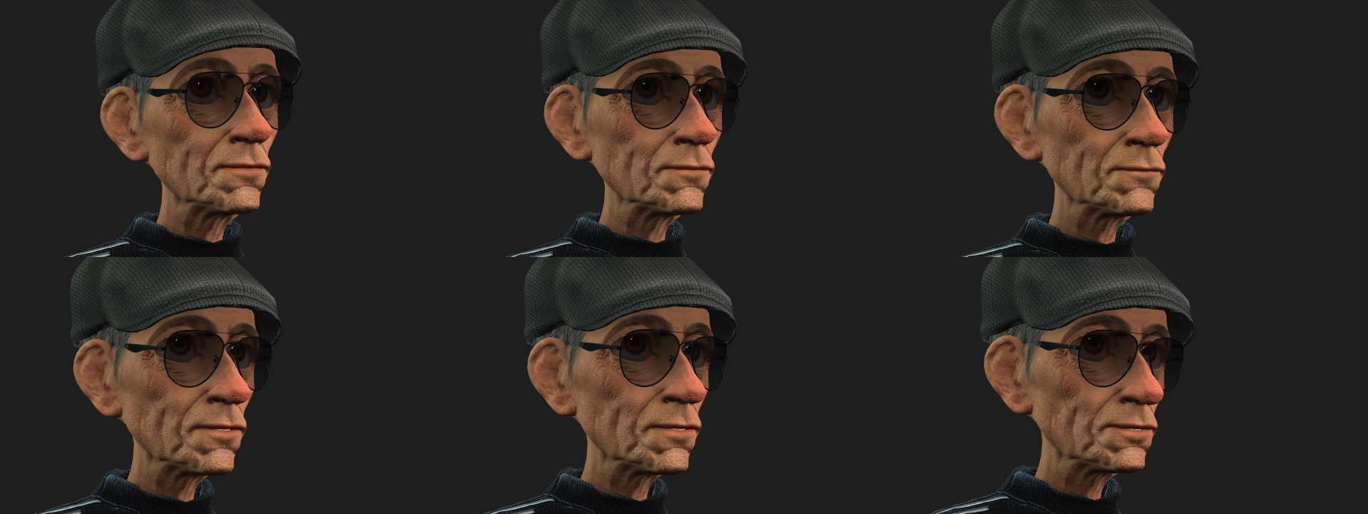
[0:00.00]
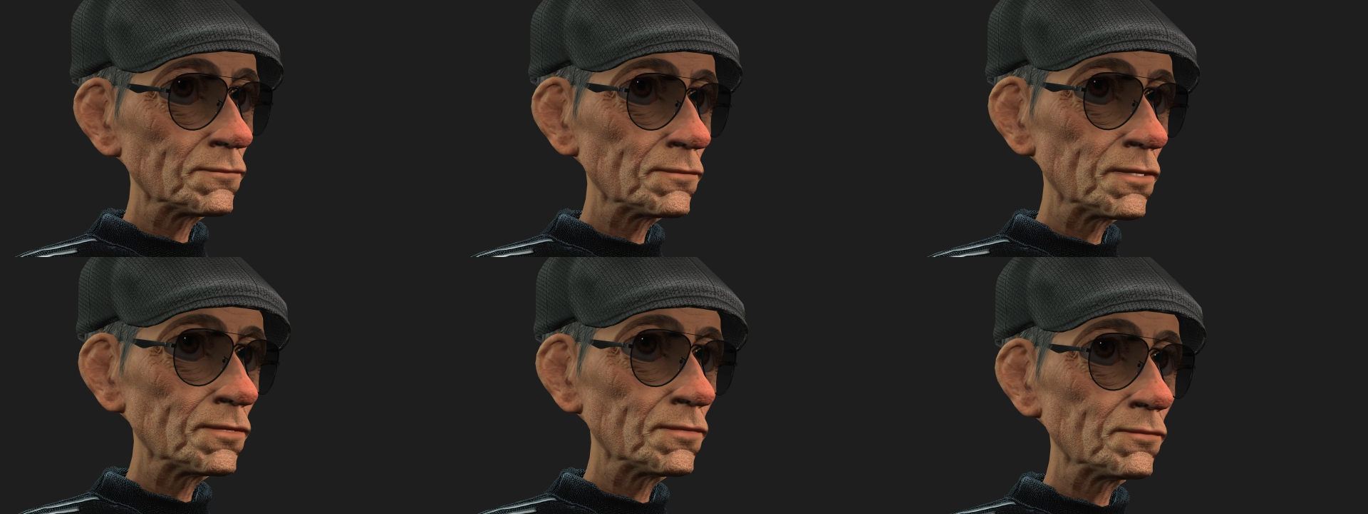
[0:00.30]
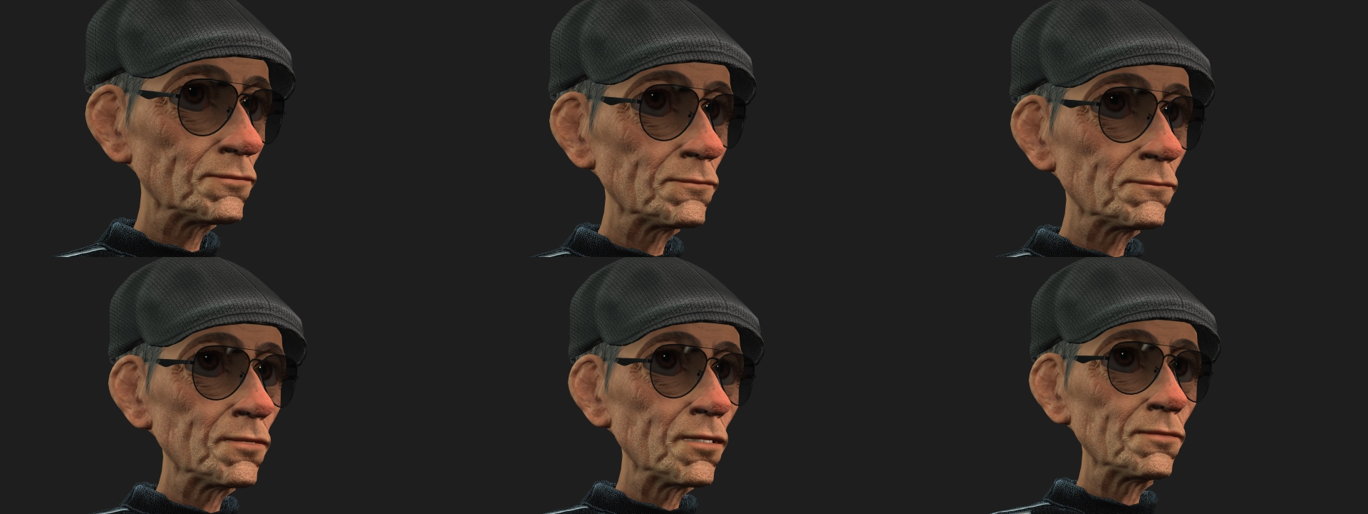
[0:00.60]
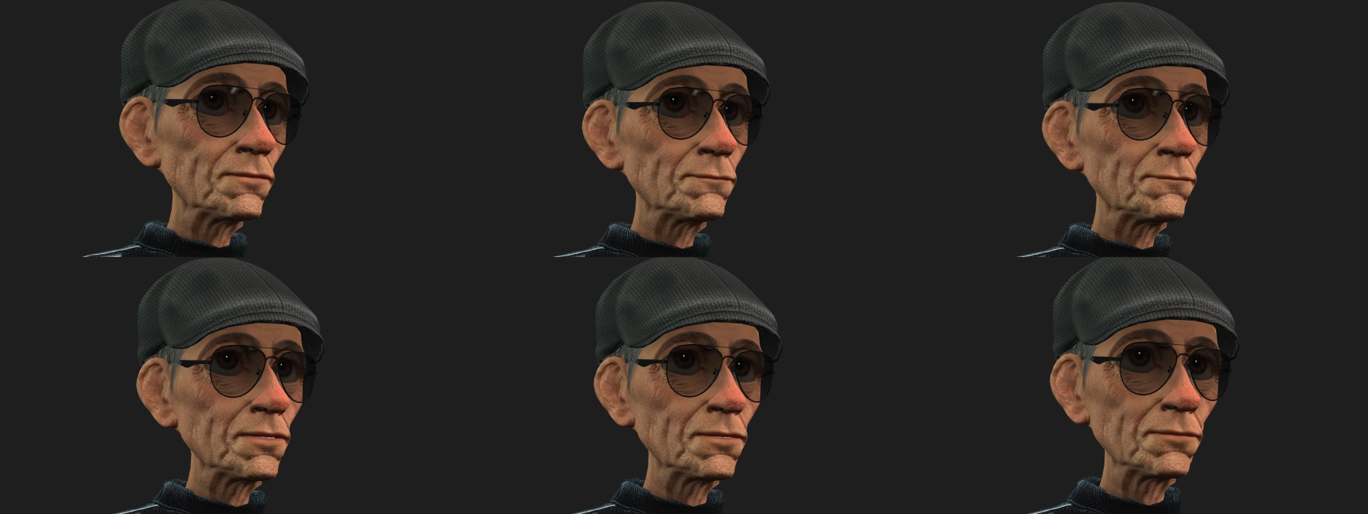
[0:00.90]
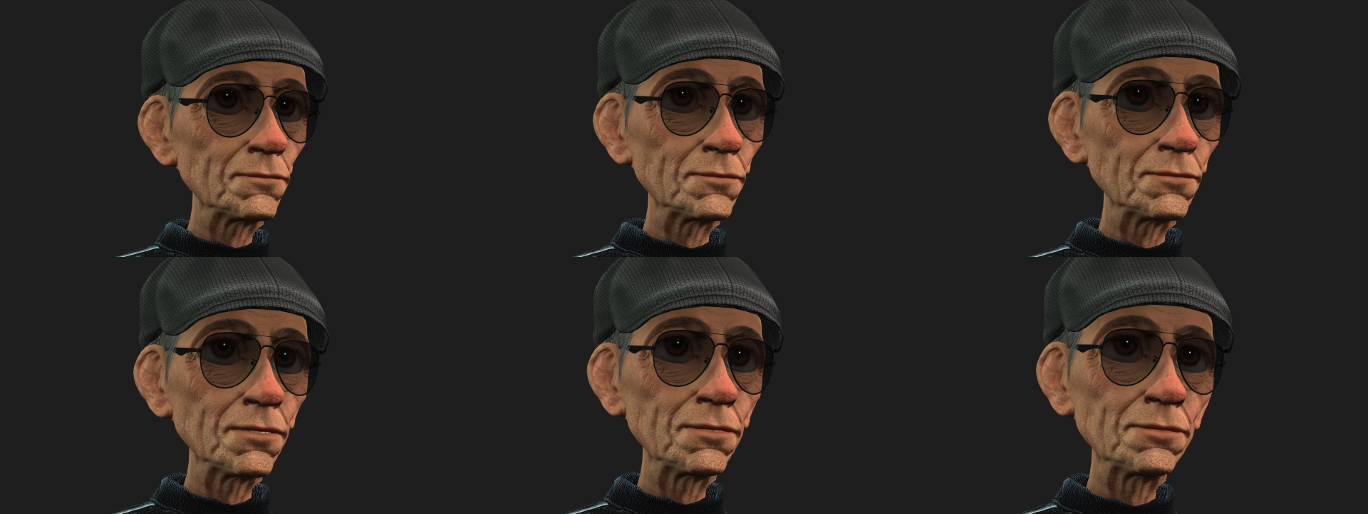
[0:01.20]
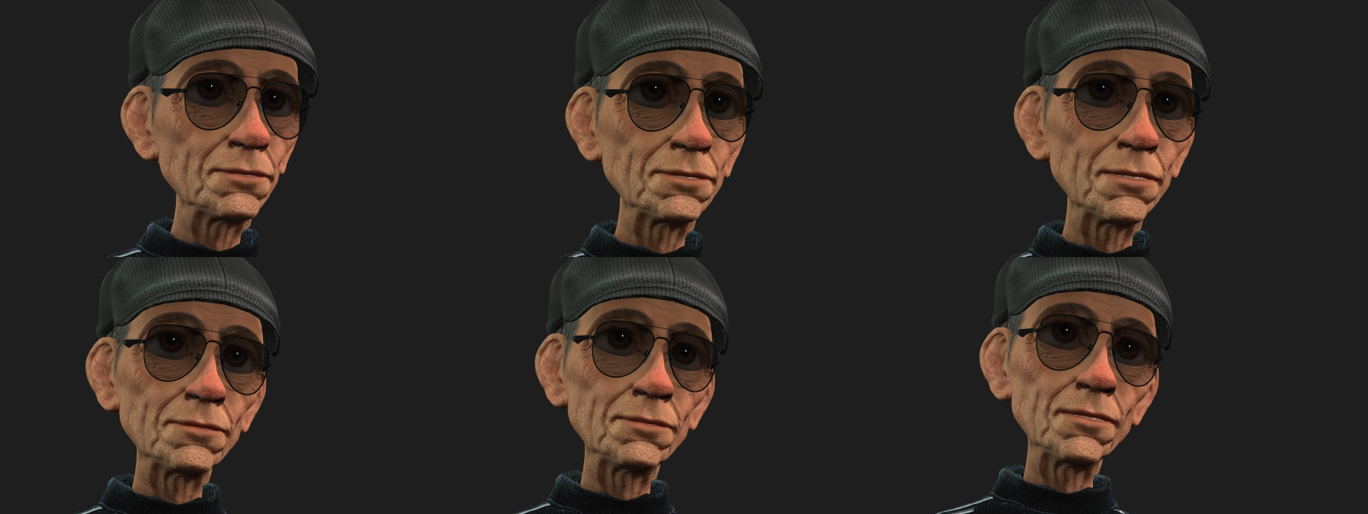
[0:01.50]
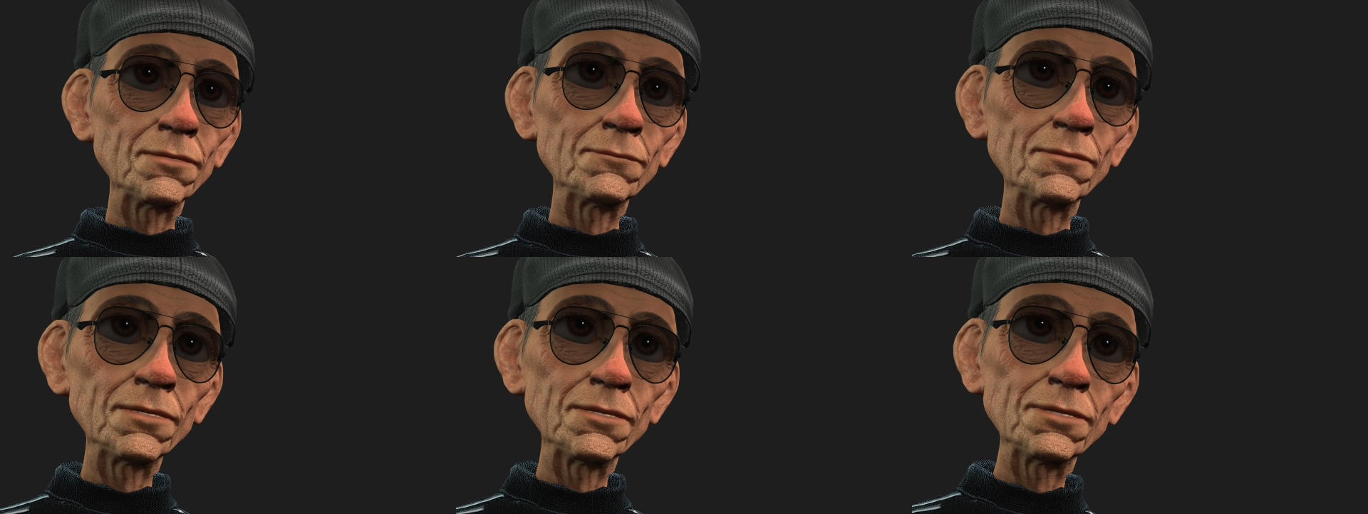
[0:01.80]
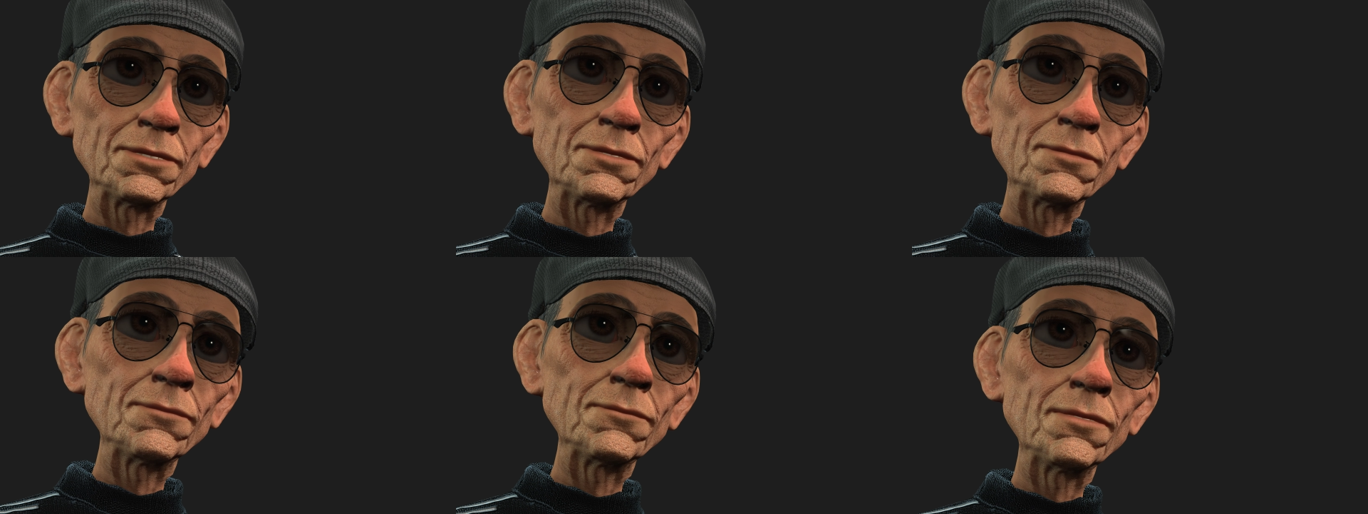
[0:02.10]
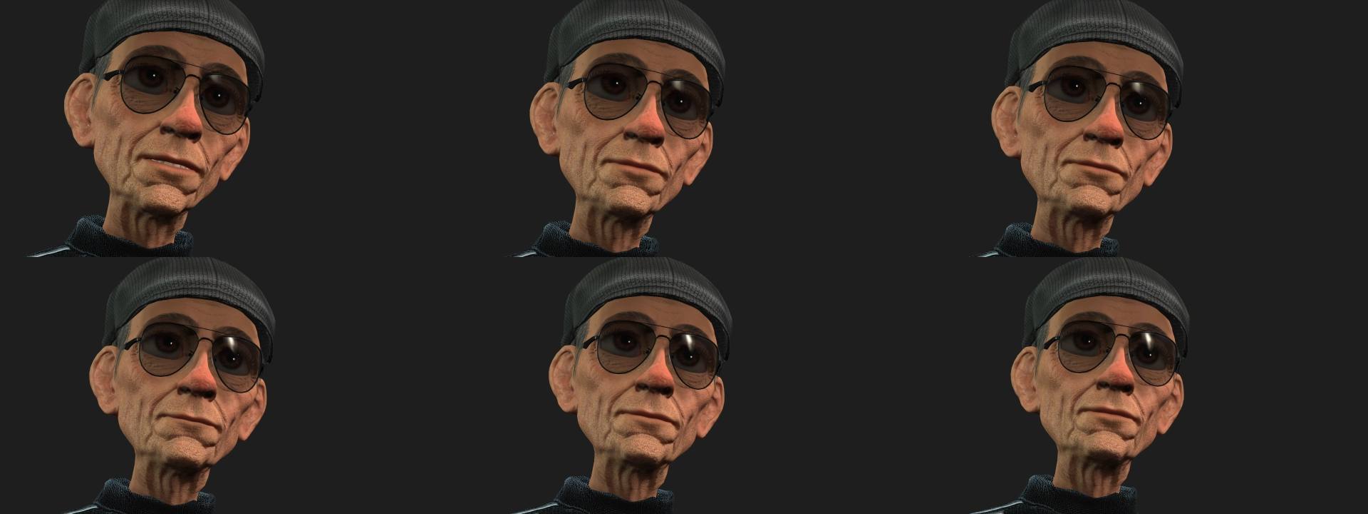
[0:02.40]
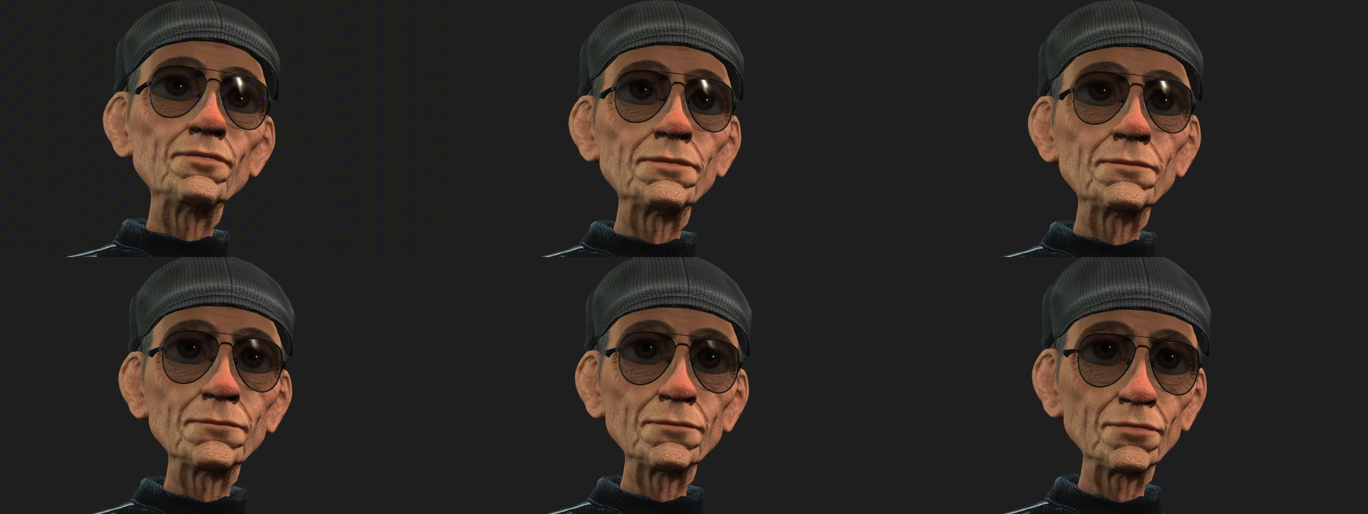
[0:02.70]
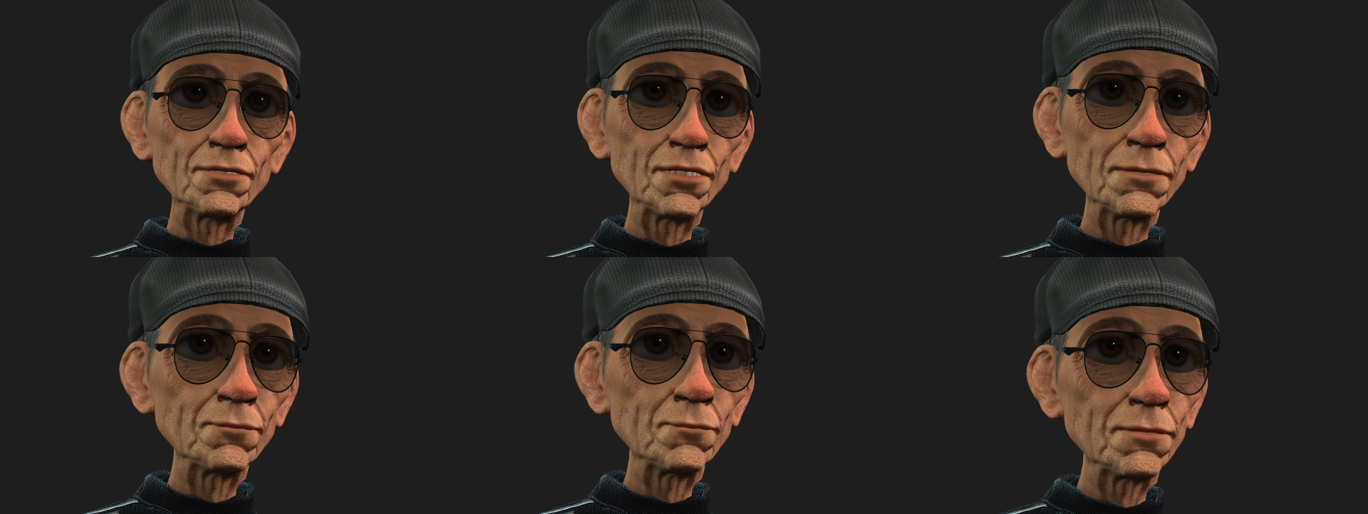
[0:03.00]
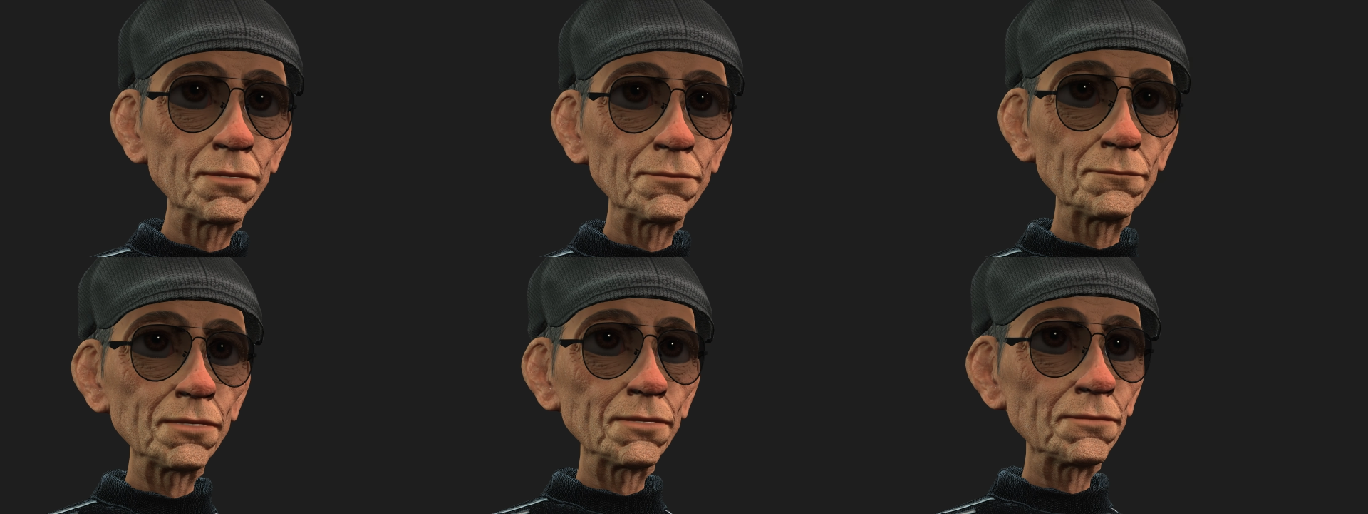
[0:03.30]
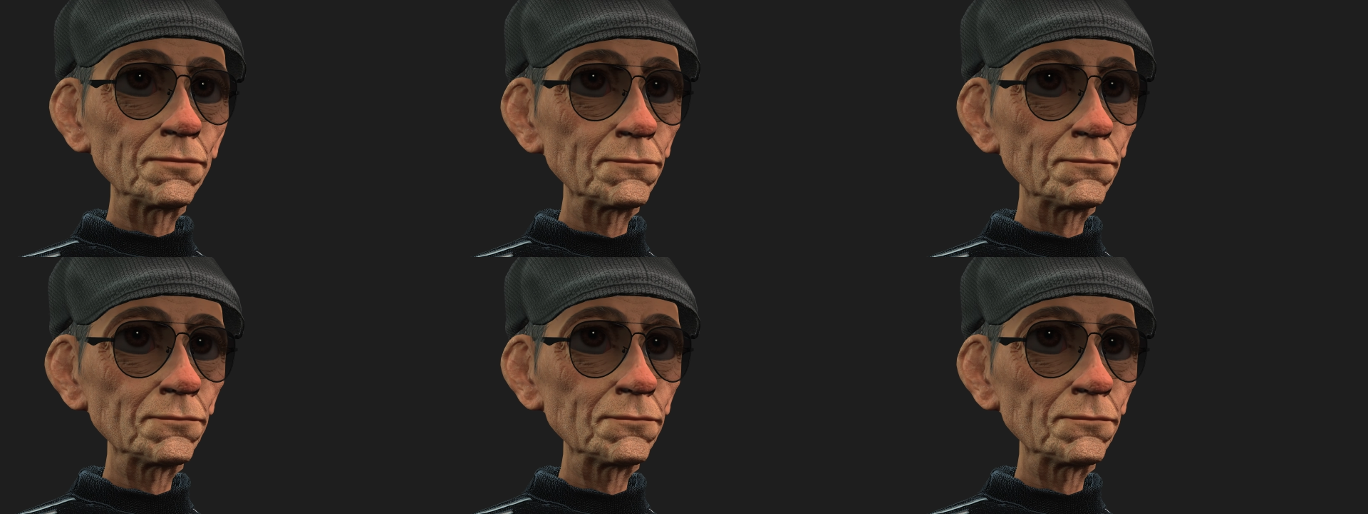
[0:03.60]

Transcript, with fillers: mundano como la ingeniería, era inconcebible para Miguel.